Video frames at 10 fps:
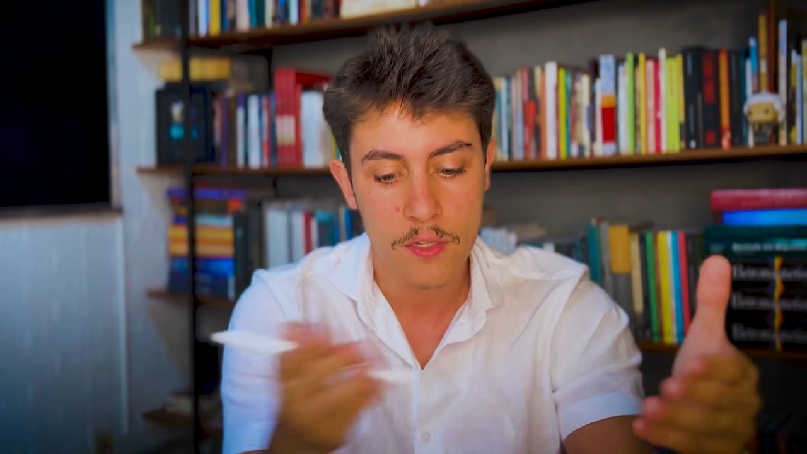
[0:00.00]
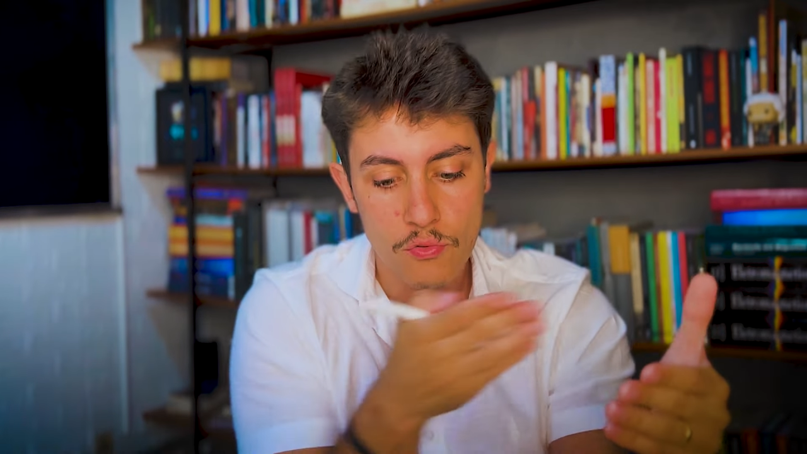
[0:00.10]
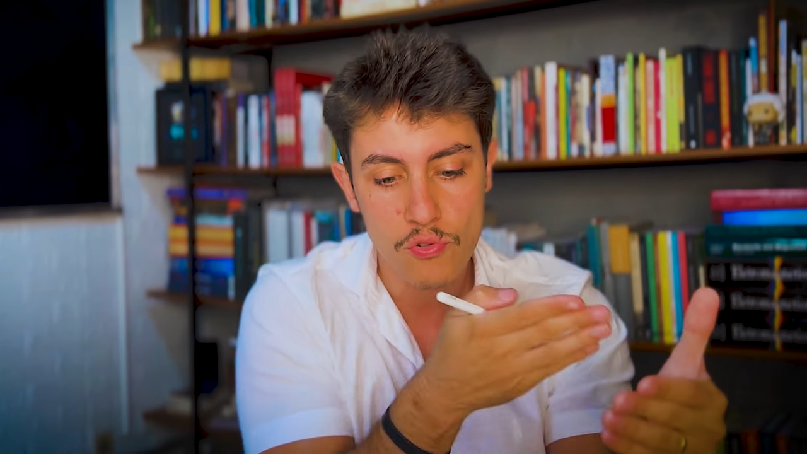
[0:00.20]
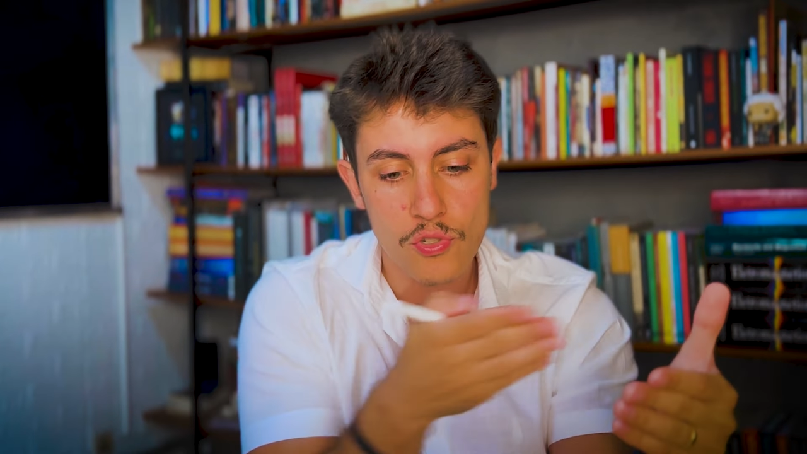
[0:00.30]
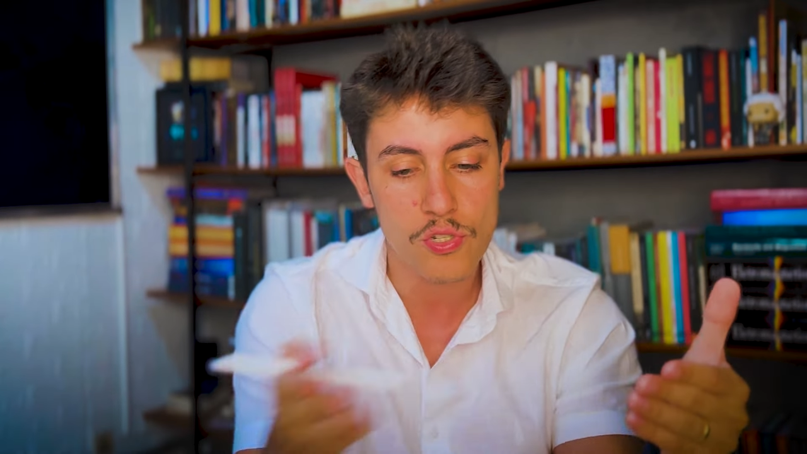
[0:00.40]

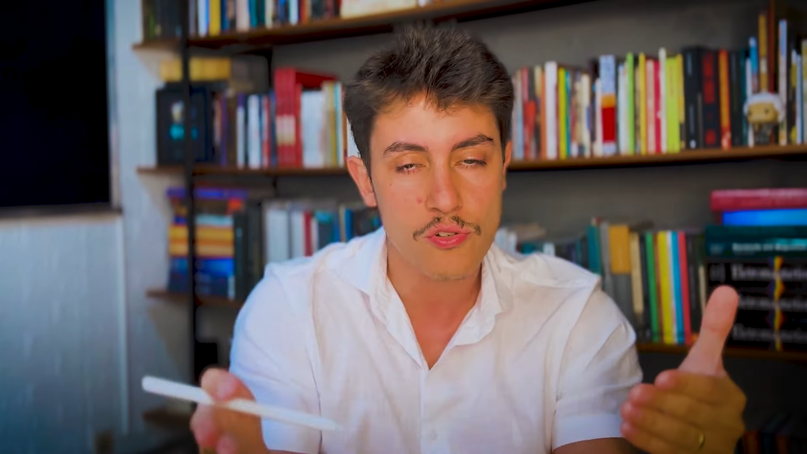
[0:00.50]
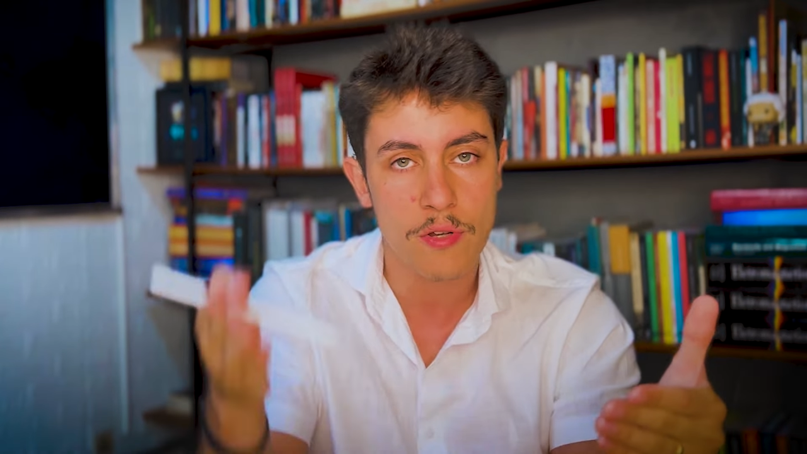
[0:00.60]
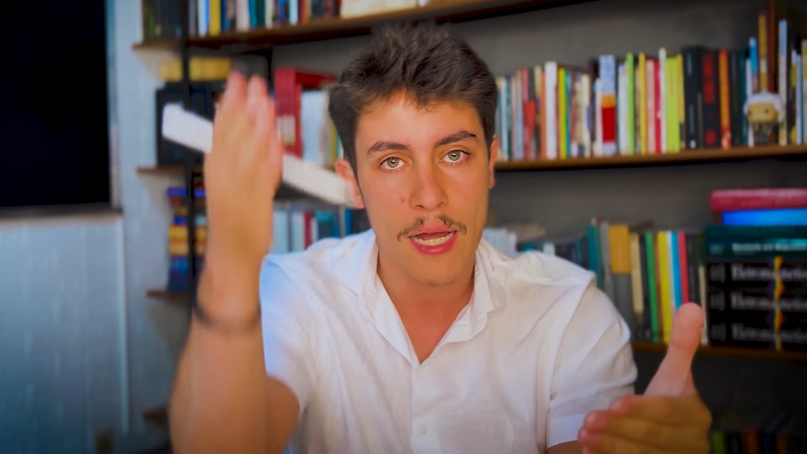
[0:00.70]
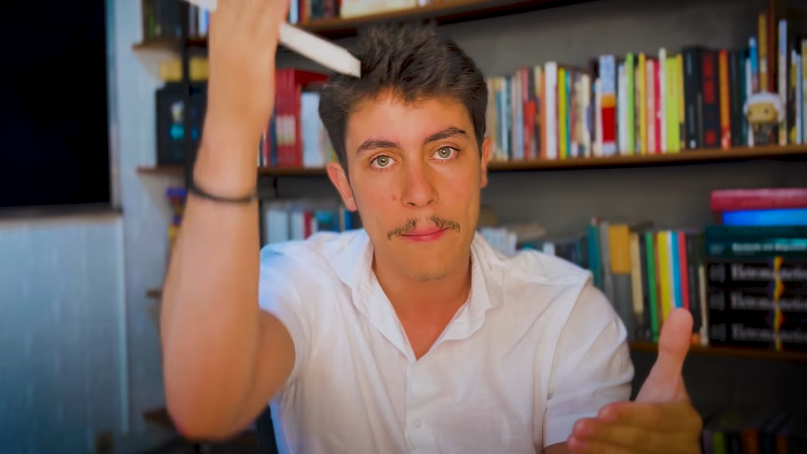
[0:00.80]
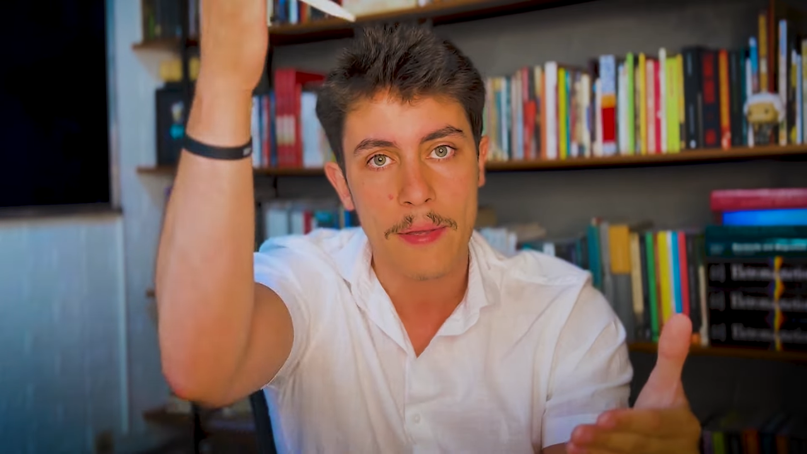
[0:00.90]
dos
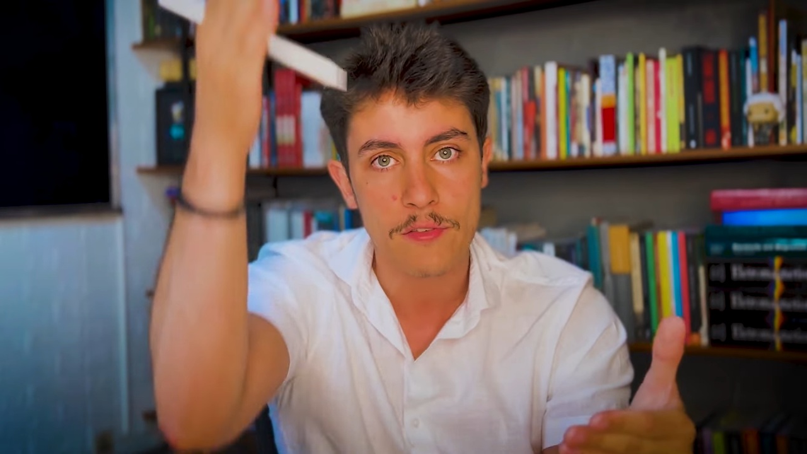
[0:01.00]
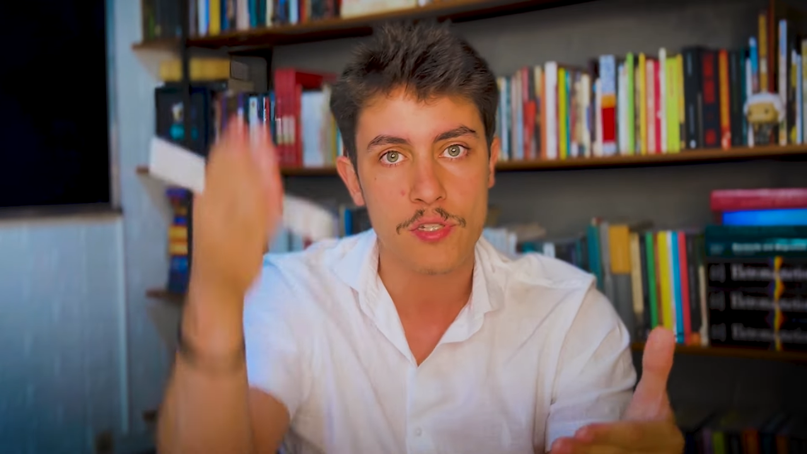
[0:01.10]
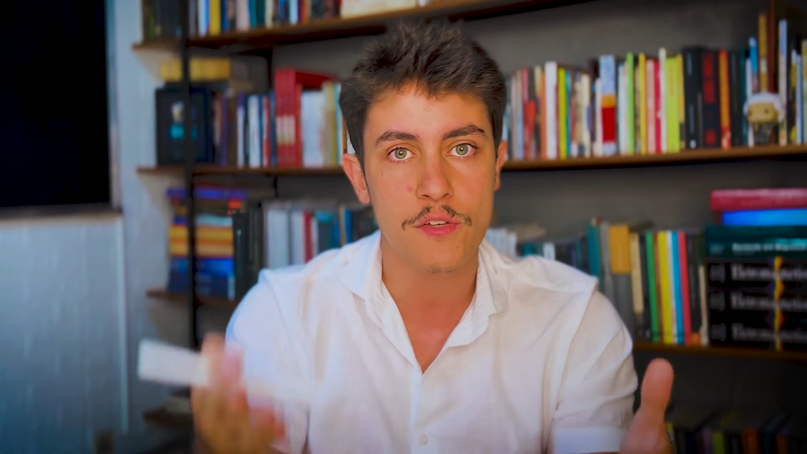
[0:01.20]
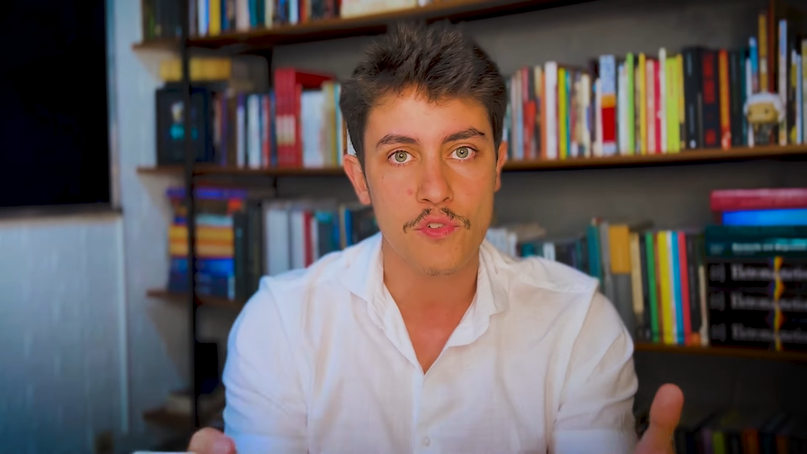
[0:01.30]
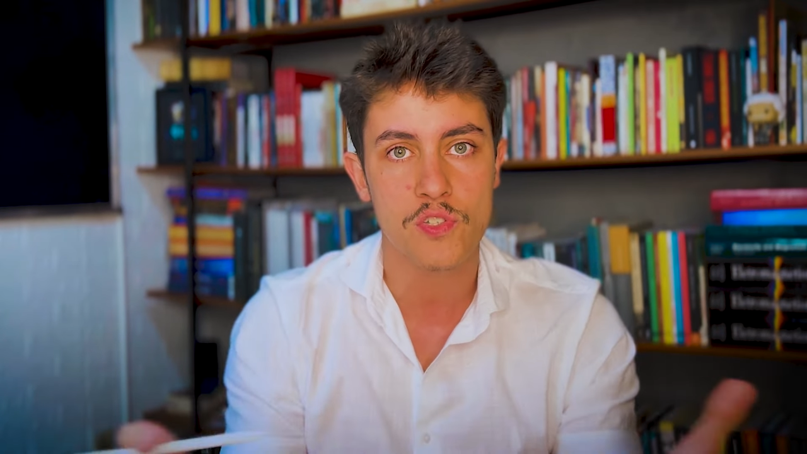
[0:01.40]
deslocamentos
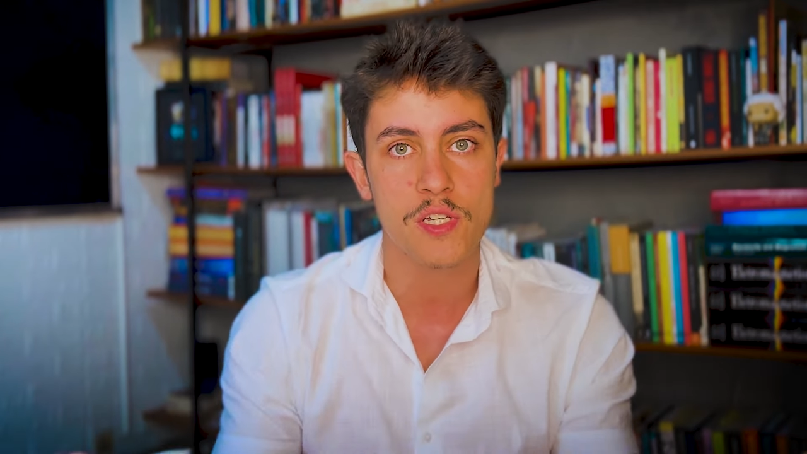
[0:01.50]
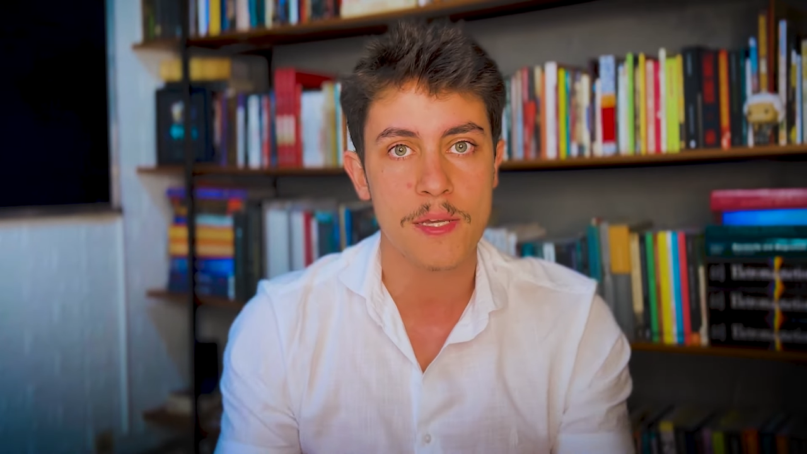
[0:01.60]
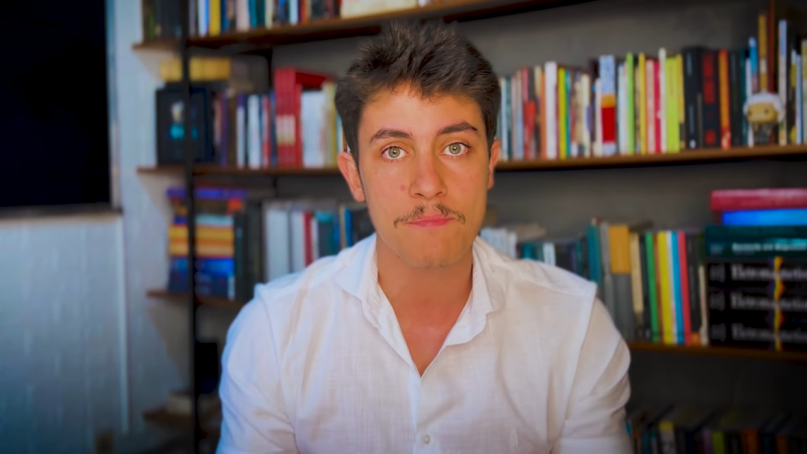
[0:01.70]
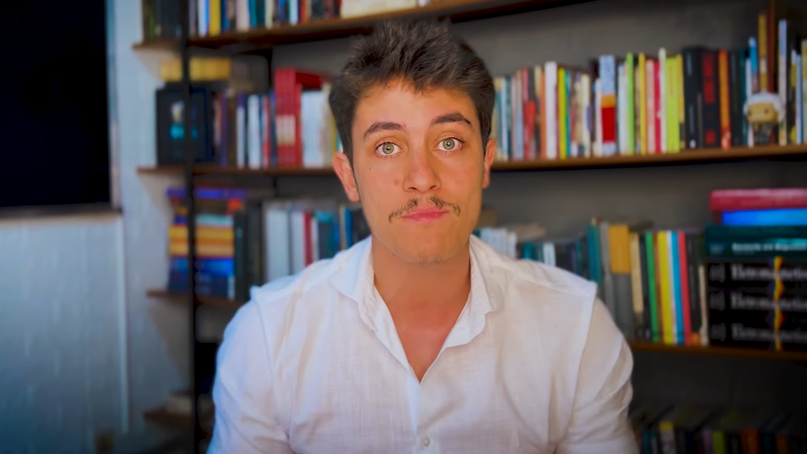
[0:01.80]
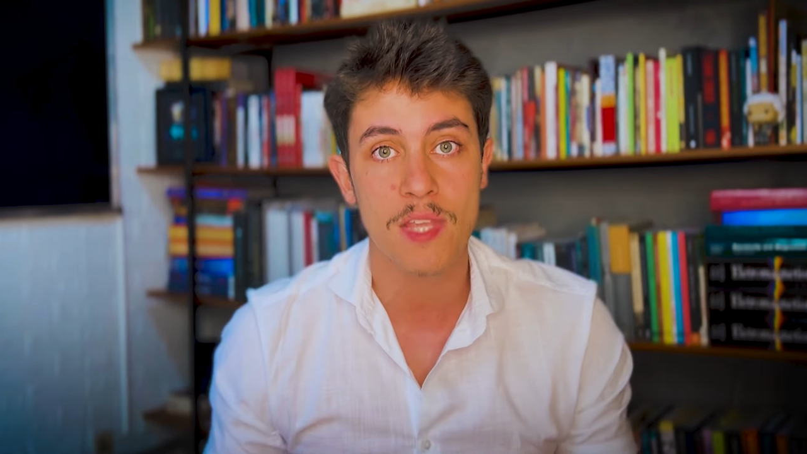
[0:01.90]
que
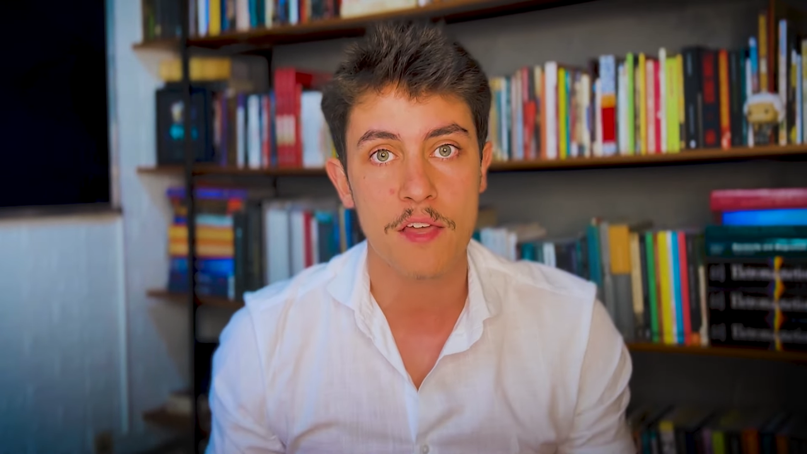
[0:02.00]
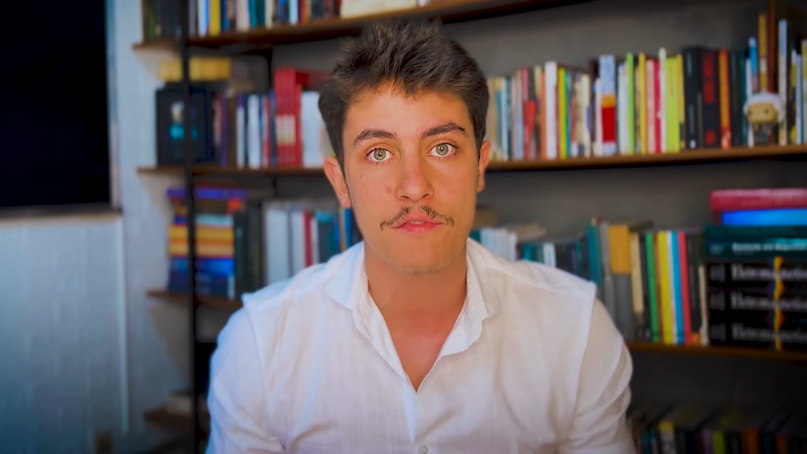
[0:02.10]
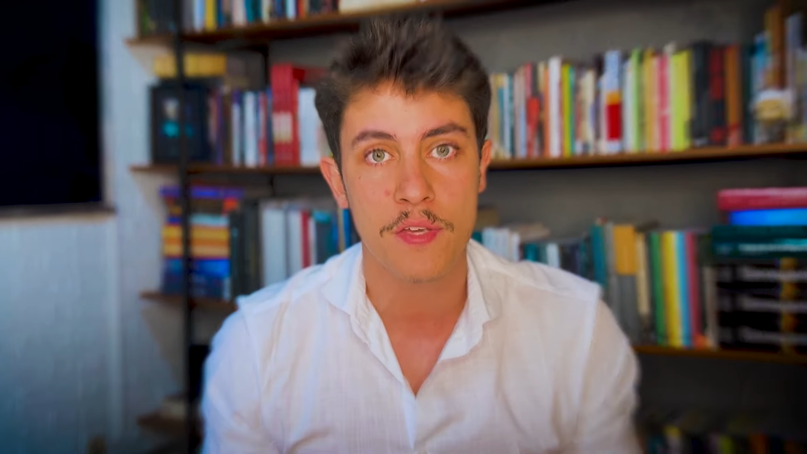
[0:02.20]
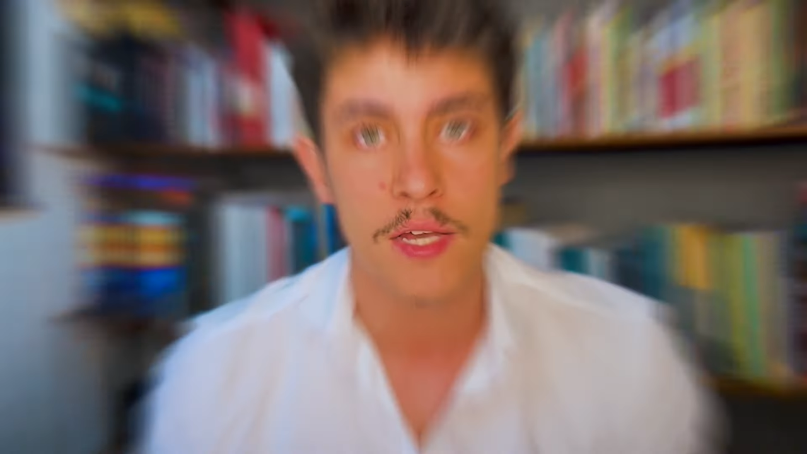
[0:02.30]
você teve.